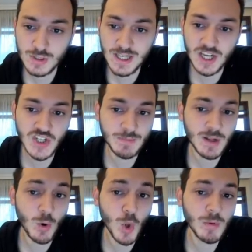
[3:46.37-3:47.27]
İyi
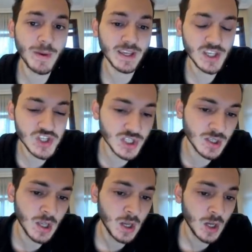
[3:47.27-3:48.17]
akşamlar olmamak için